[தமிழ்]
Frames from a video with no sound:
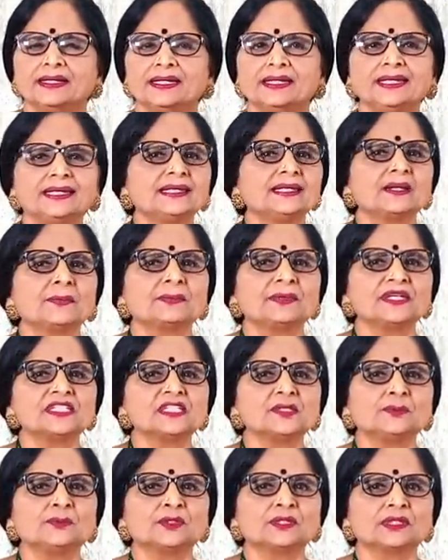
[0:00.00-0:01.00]
இன்றைக்கி நான் பேச
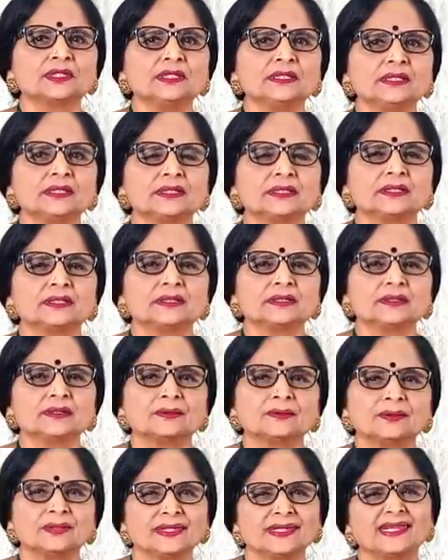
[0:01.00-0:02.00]
போகிறது
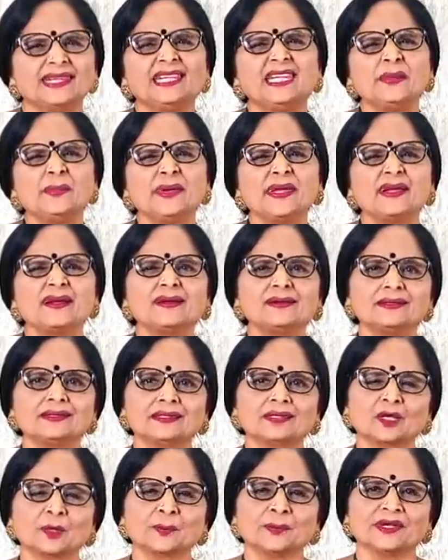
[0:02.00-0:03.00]
ஒரு இனிமையான
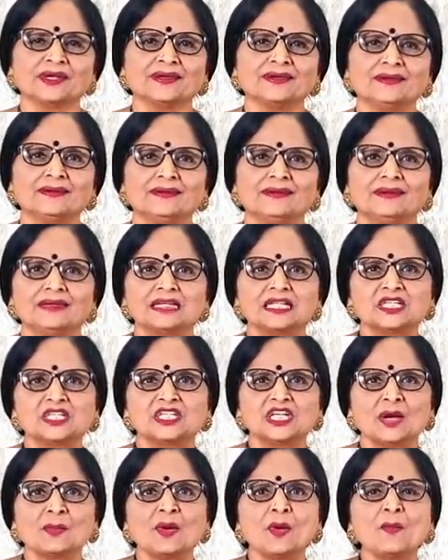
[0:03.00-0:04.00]
டாபிக்
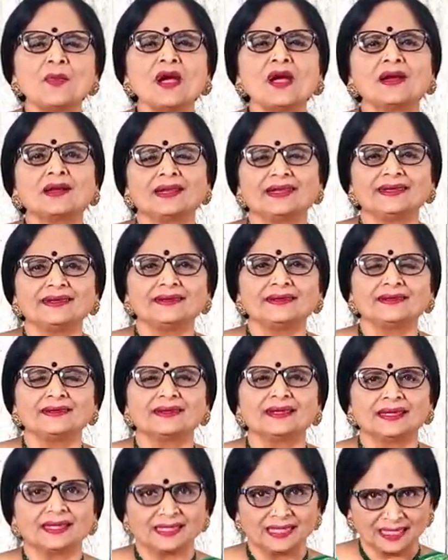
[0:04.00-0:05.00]
ஜபமாலை
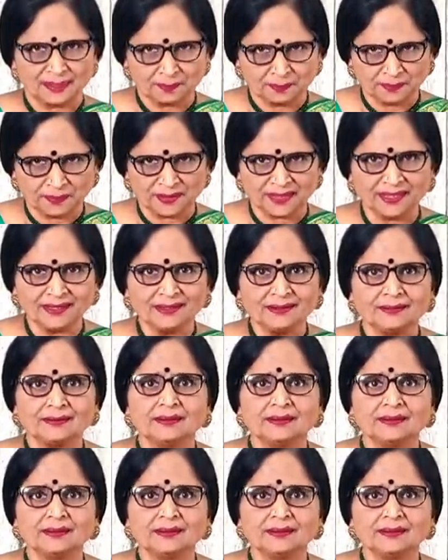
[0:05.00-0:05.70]
எப்படி